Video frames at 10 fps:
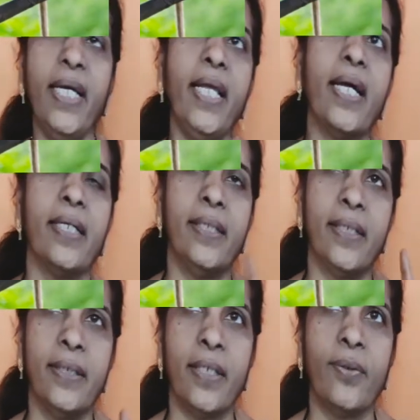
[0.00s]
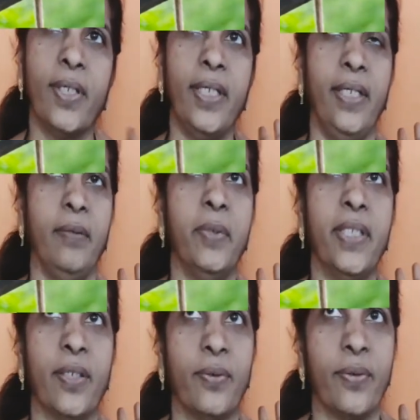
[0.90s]
ఈ రాత్రంతా కూడా నేను ఏమీ
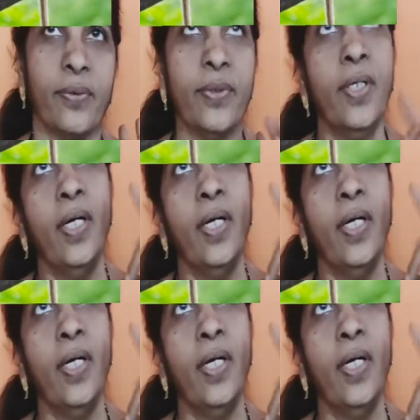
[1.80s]
తినకూడదు